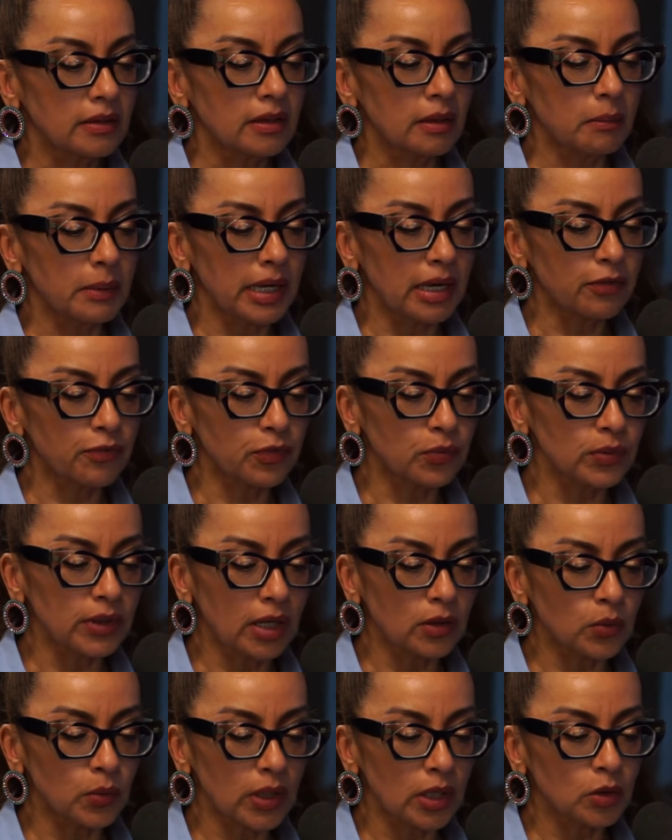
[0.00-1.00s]
Também é
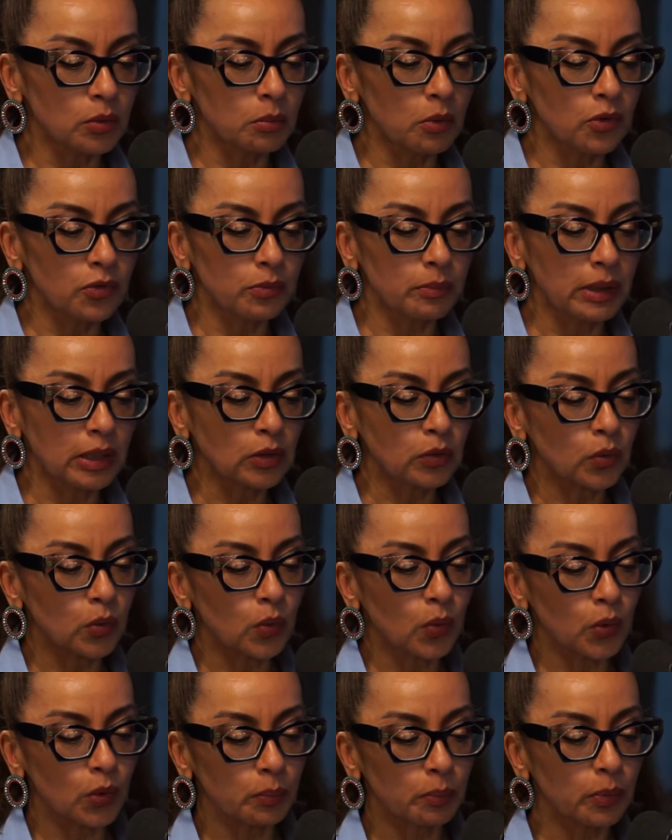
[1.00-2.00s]
fundadora do movimento
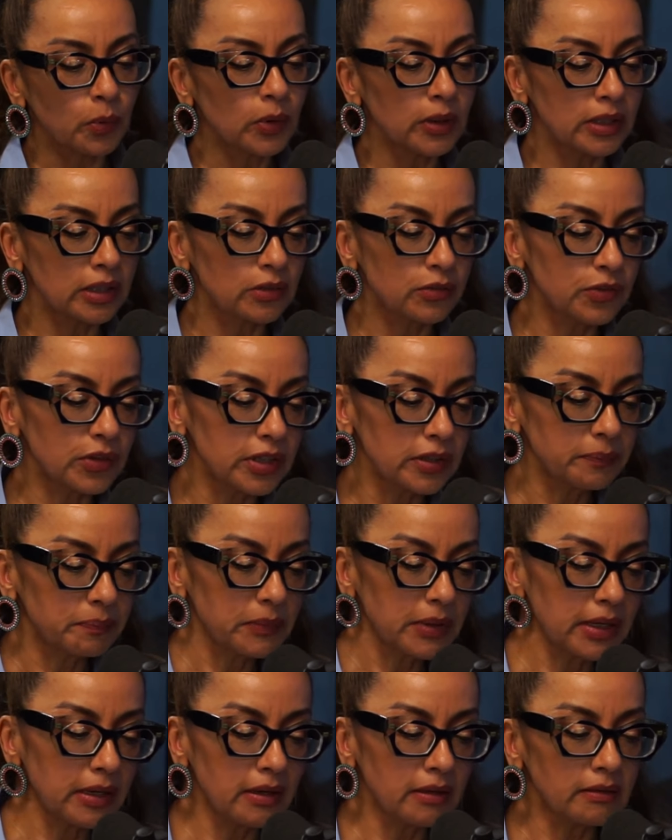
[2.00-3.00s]
Corpo Livre
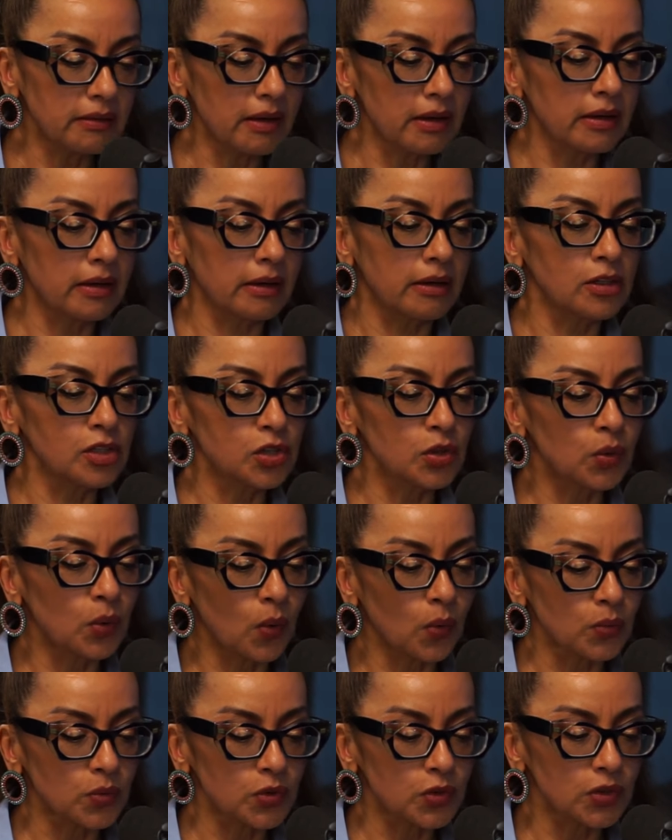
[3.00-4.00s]
e integrante do
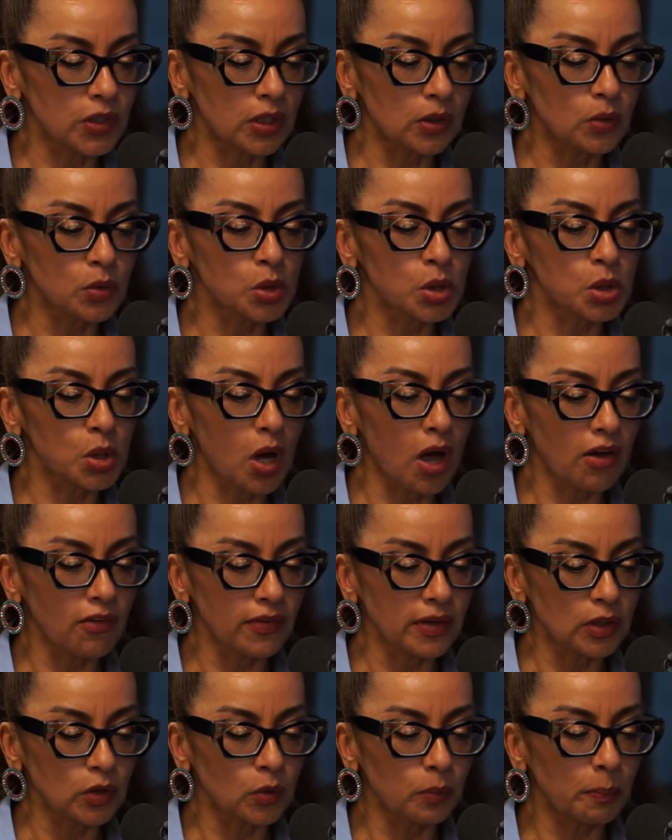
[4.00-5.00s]
Conselho Jovem
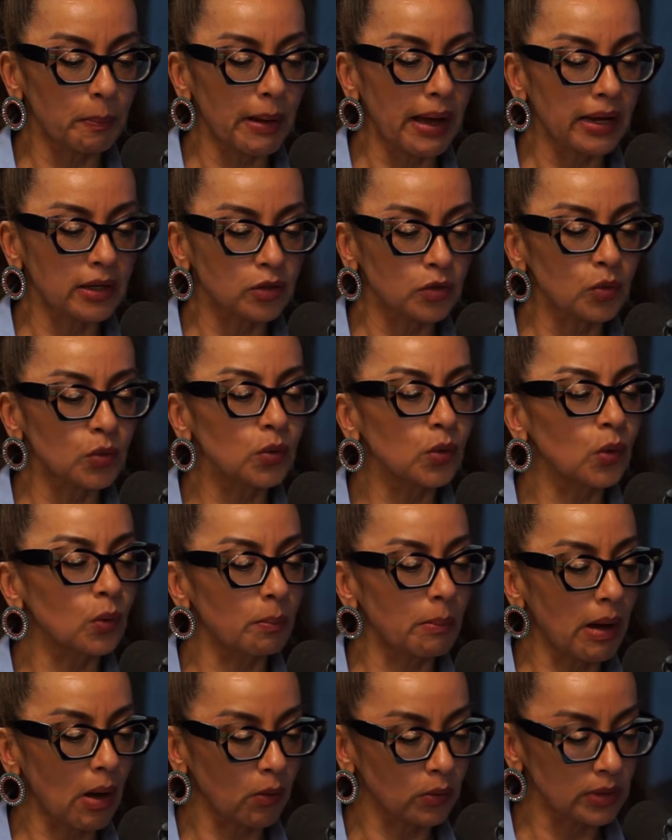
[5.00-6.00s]
do Pacto
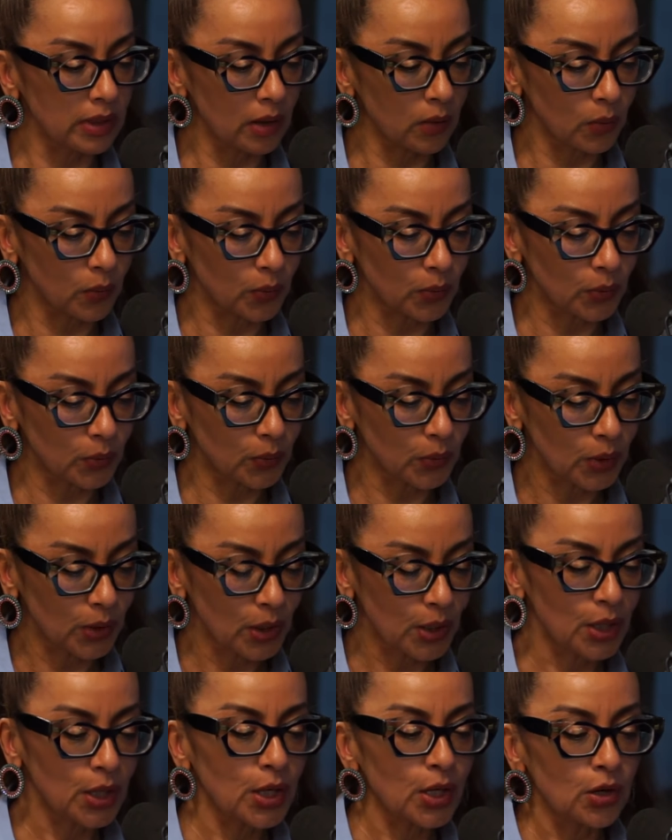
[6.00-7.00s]
Global da ONU.
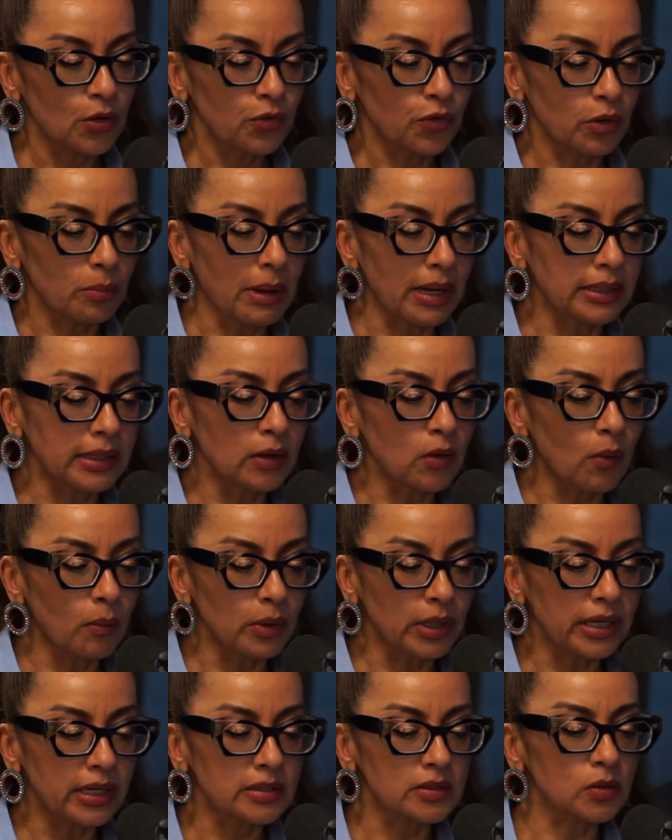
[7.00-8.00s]
Formada em
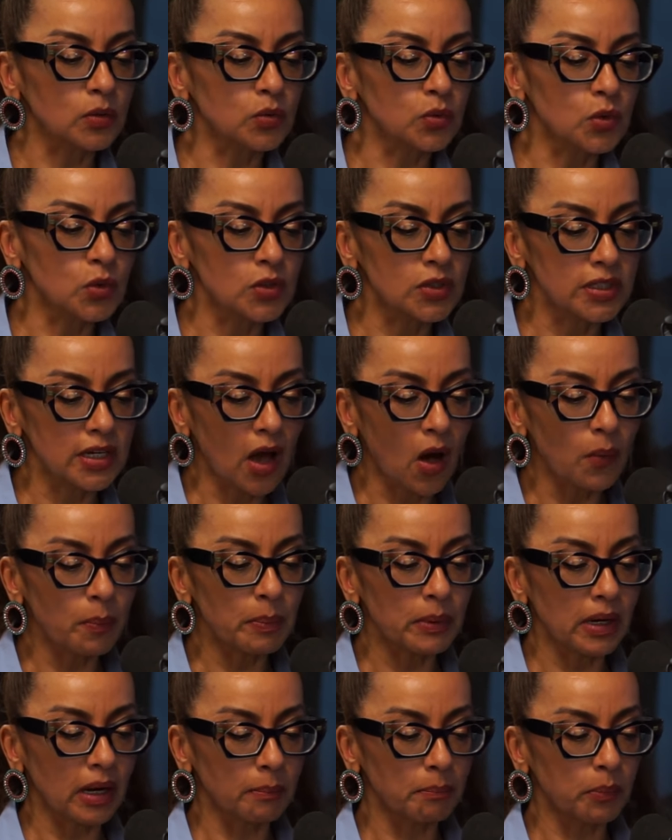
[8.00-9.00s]
comunicação social
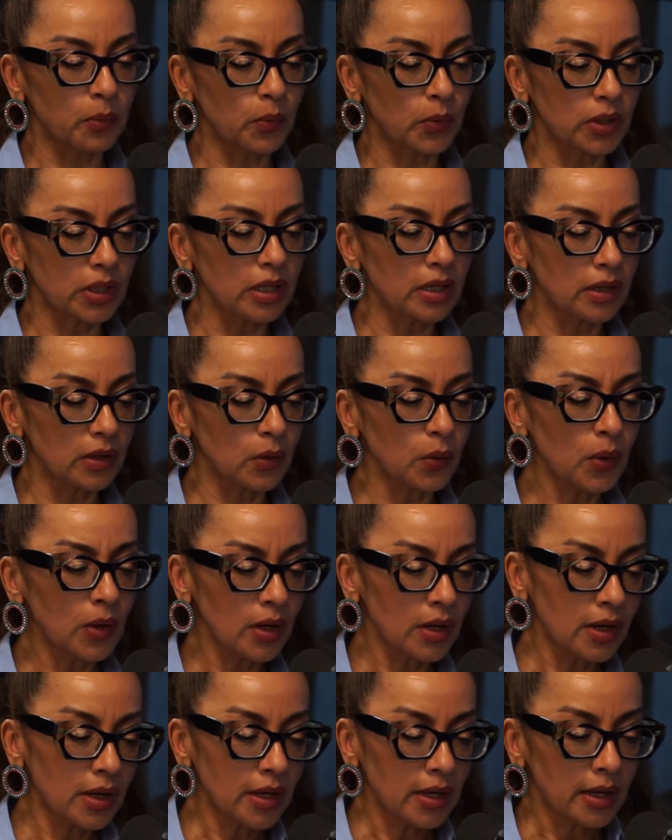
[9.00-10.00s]
pela PUC Rio,
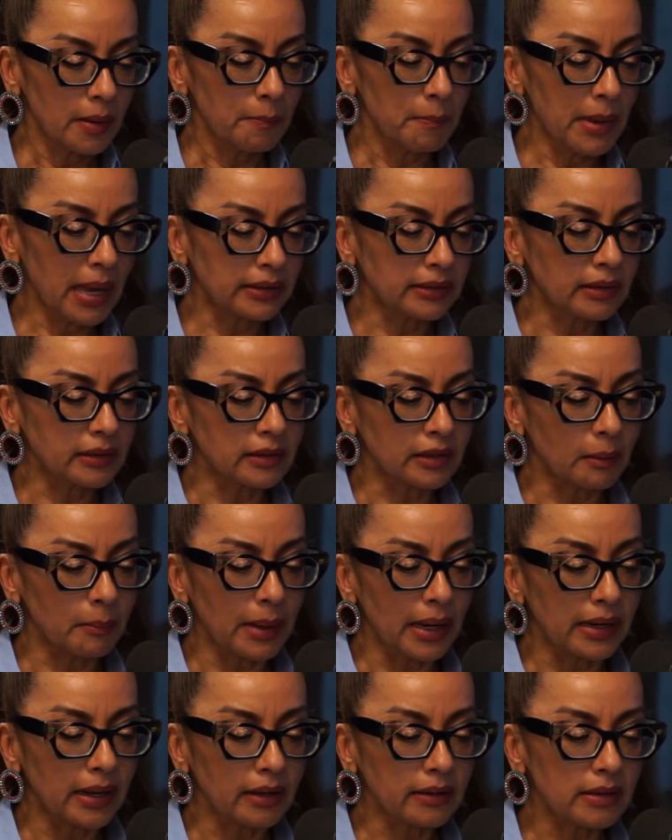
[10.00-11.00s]
Beta
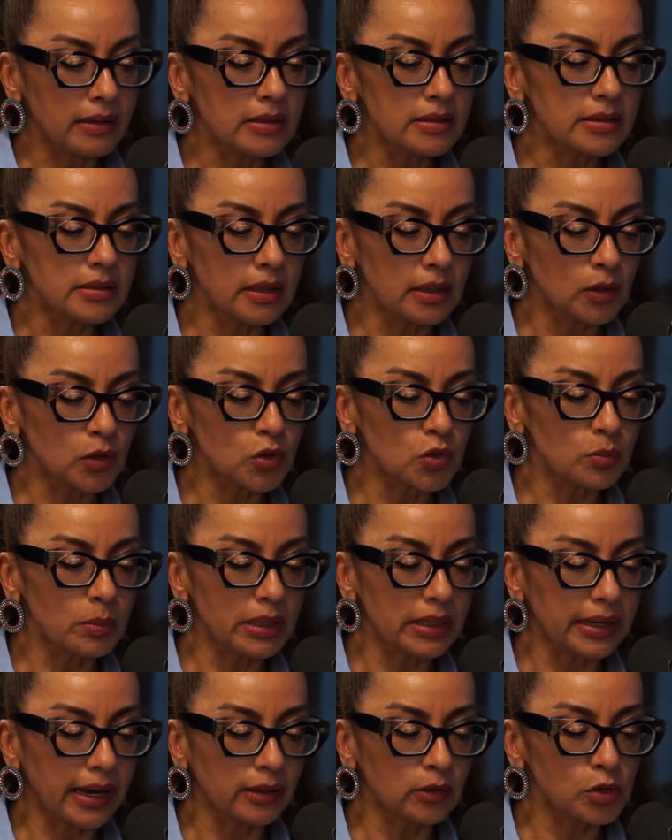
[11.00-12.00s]
trabalha há 15 anos no
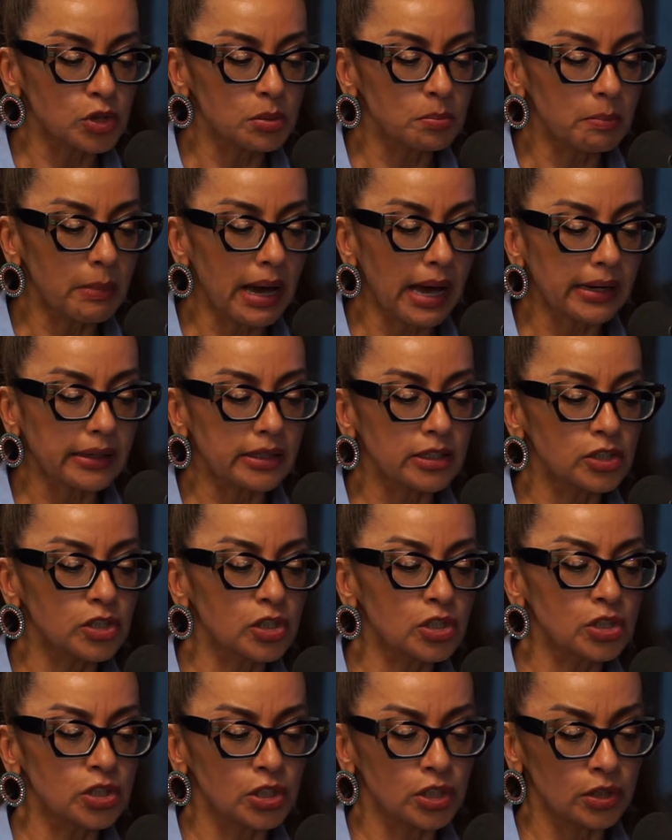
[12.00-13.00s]
mercado de marketing
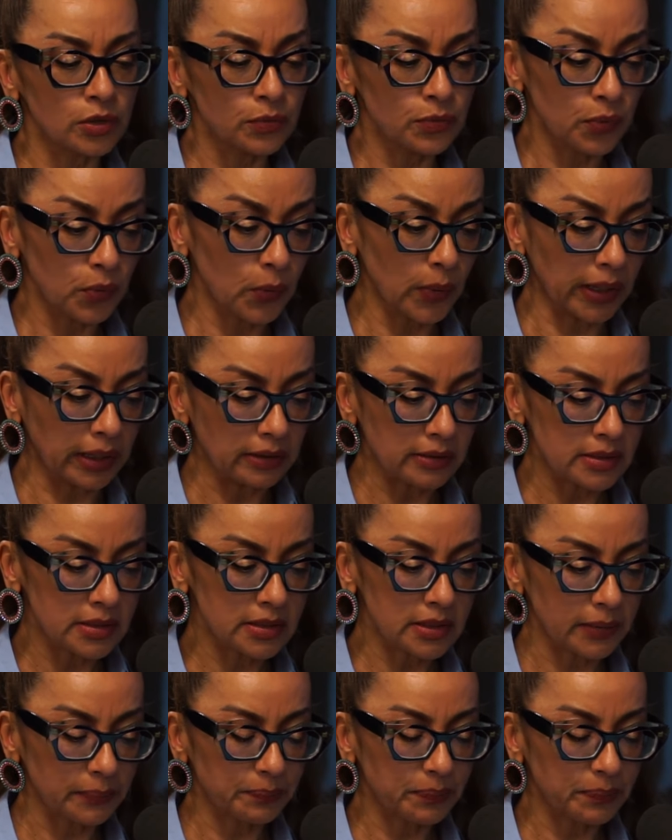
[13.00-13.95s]
de influência.